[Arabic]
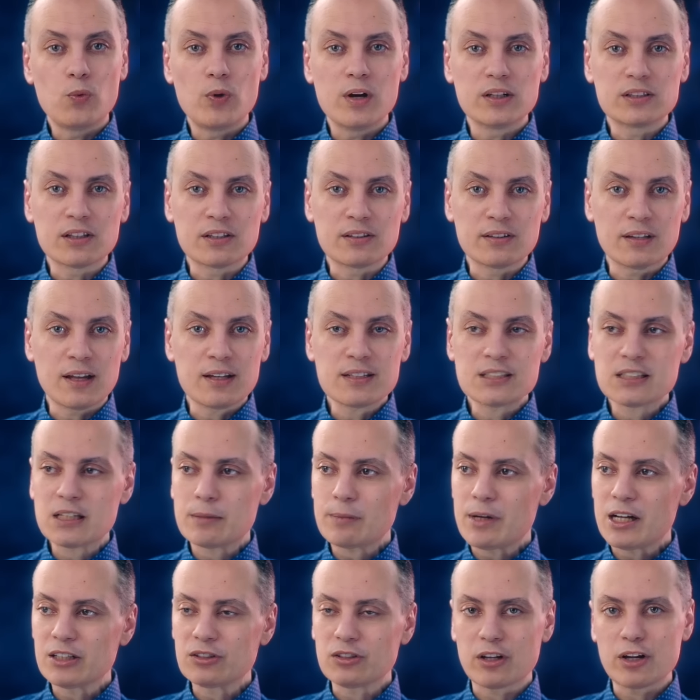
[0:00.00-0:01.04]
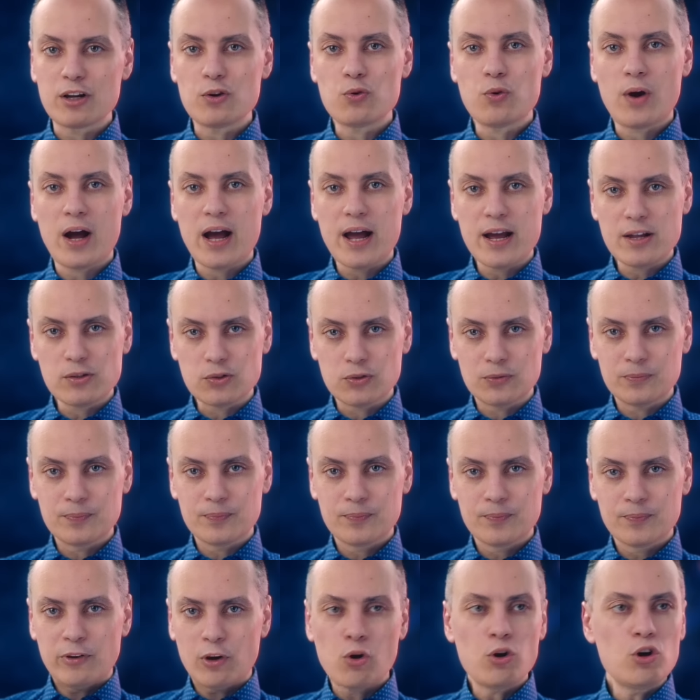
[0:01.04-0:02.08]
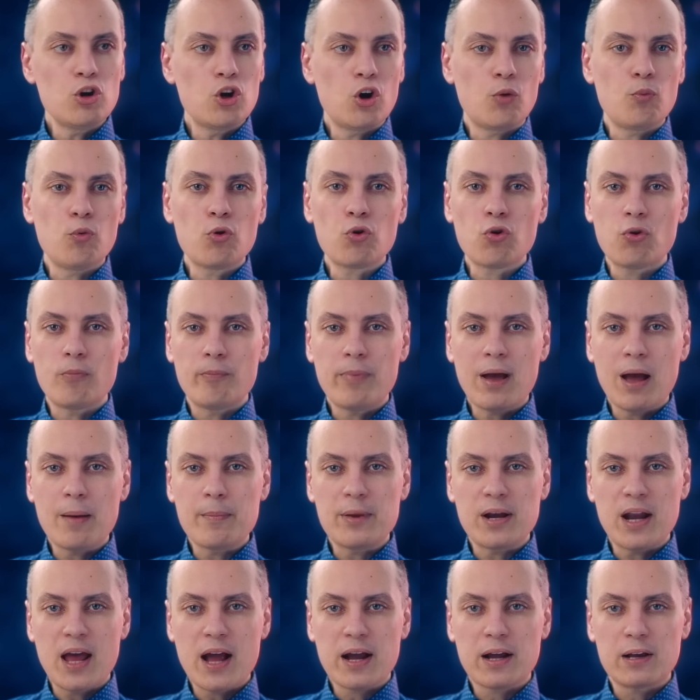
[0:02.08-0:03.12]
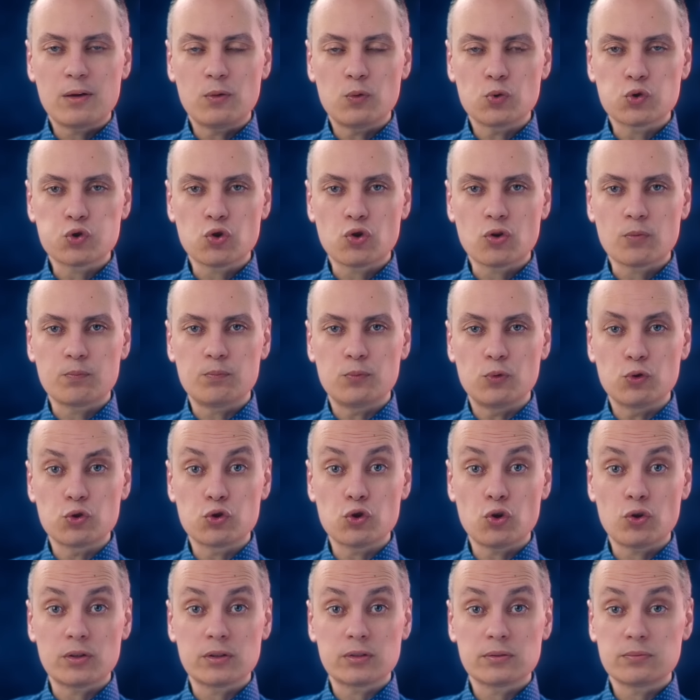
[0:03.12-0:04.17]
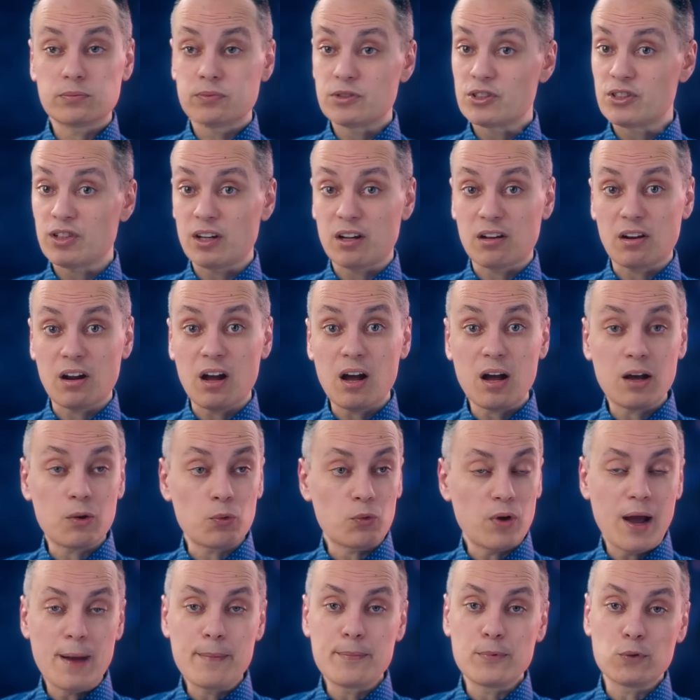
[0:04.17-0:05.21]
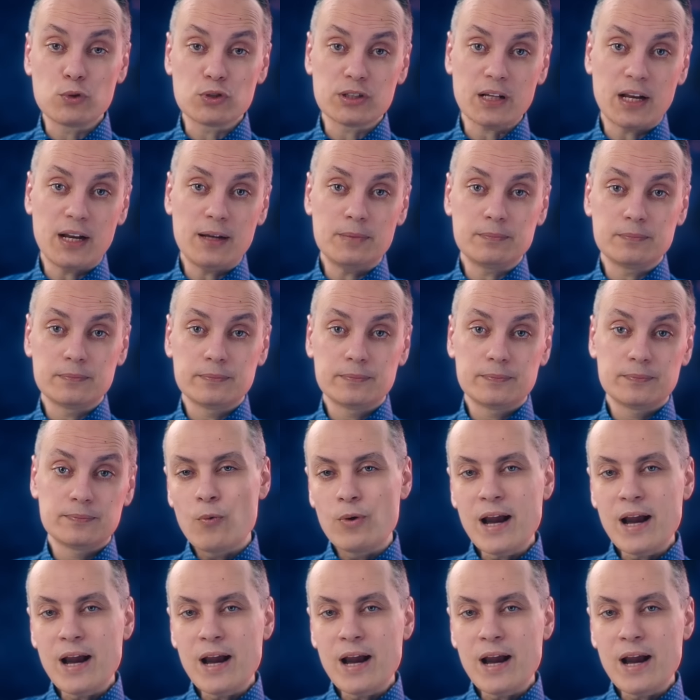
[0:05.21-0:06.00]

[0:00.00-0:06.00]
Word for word: وتتنظم عن طريقه حياتهم في كل امورهم بقى من اكل وشرب وشغل واستقرار وامن وسلام